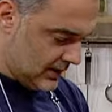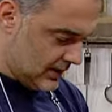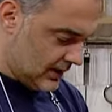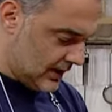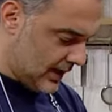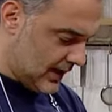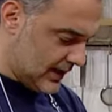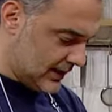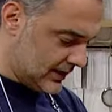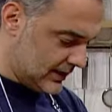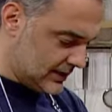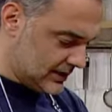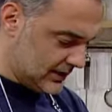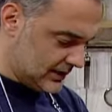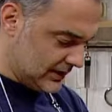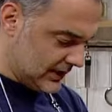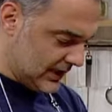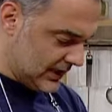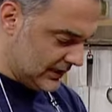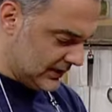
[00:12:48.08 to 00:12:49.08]

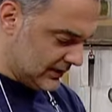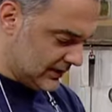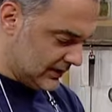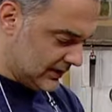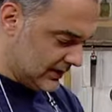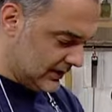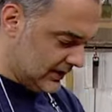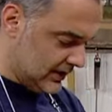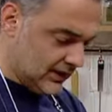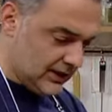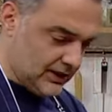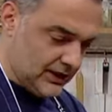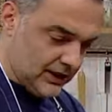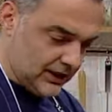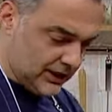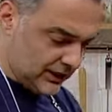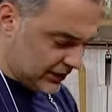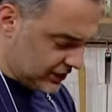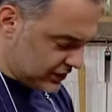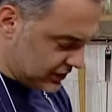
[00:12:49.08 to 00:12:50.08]
Arkasından
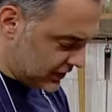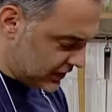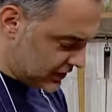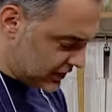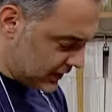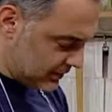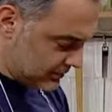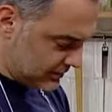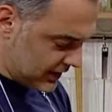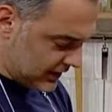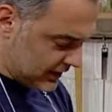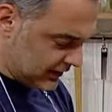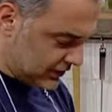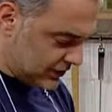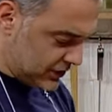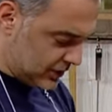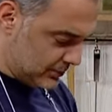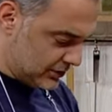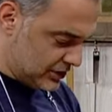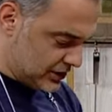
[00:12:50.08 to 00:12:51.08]
iki diş de sarımsak
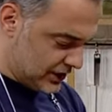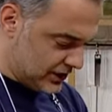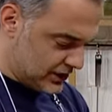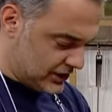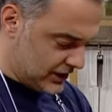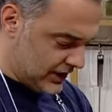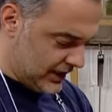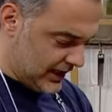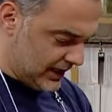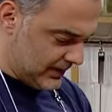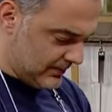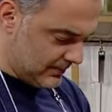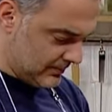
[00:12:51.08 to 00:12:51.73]
atacağım içerisine.